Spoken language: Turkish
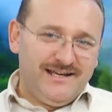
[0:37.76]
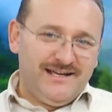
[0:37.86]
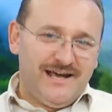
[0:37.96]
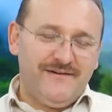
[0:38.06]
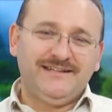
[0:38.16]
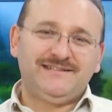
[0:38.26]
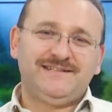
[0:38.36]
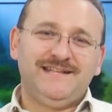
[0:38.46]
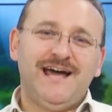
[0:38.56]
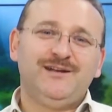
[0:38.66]
Evet
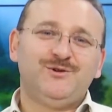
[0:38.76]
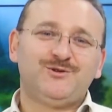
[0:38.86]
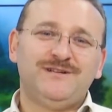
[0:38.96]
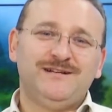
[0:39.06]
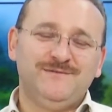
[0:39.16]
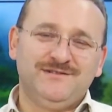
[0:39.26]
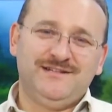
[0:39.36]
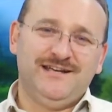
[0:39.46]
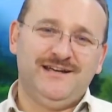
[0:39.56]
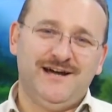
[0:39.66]
değerli dostlarımız
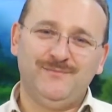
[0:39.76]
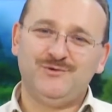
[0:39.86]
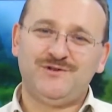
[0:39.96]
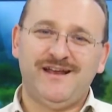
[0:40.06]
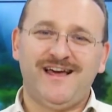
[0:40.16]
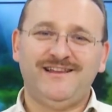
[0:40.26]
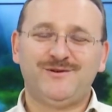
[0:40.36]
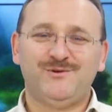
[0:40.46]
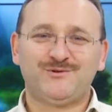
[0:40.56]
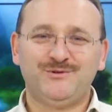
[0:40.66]
hamdü senalar
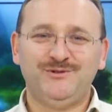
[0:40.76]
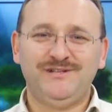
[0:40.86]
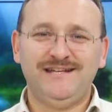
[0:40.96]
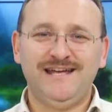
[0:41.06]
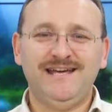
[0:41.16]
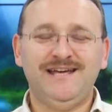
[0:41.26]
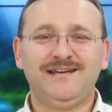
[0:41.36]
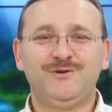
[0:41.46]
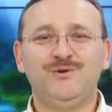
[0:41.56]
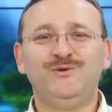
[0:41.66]
olsun. Yine
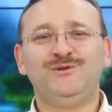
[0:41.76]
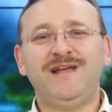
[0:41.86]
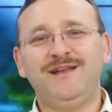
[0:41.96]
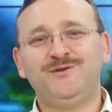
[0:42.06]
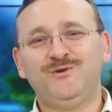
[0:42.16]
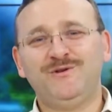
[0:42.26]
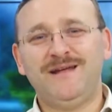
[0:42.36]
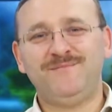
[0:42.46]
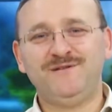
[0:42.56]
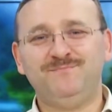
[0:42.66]
gönülden
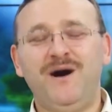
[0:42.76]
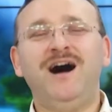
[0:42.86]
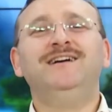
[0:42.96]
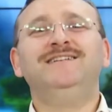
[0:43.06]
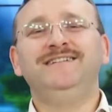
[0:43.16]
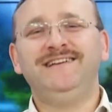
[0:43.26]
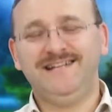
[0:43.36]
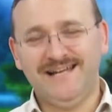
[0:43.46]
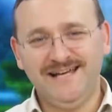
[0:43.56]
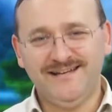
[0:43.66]
gönüle bir bağ
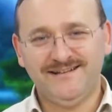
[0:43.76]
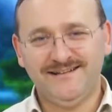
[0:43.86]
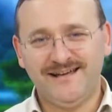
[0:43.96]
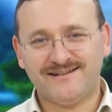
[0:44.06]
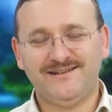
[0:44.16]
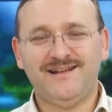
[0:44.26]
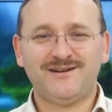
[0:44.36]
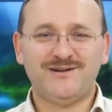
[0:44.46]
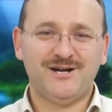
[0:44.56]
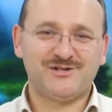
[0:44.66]
ile
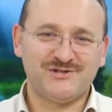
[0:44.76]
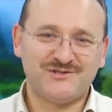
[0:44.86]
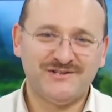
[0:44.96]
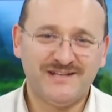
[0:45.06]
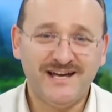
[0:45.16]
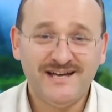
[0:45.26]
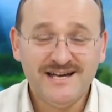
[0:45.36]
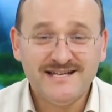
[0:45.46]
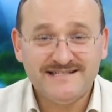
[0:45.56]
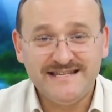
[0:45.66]
ekranlar karşısında
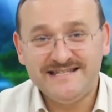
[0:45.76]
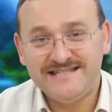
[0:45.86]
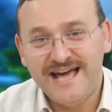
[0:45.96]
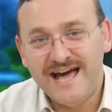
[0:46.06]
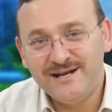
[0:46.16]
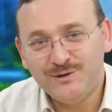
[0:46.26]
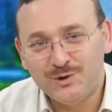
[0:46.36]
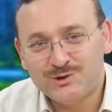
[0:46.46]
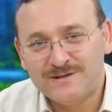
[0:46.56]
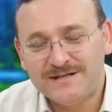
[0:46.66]
siz değerli
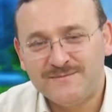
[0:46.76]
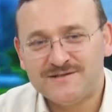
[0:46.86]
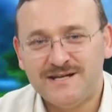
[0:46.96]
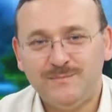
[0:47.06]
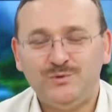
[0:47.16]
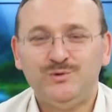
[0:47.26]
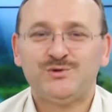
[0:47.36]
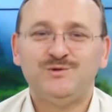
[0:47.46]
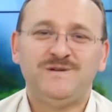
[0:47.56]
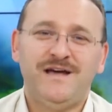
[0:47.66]
dostlarımızla
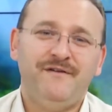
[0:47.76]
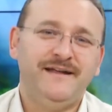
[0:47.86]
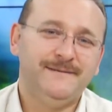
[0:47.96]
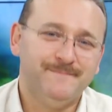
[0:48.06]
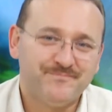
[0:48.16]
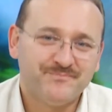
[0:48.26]
buluştuk efendim.